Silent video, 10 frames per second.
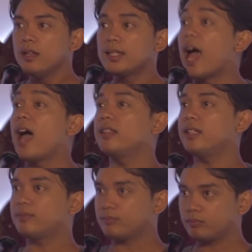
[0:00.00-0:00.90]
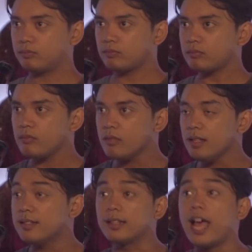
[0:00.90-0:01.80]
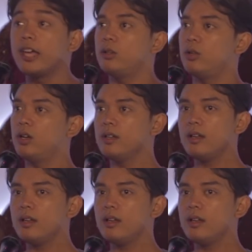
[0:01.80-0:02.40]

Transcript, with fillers: sa atin, sa tayo,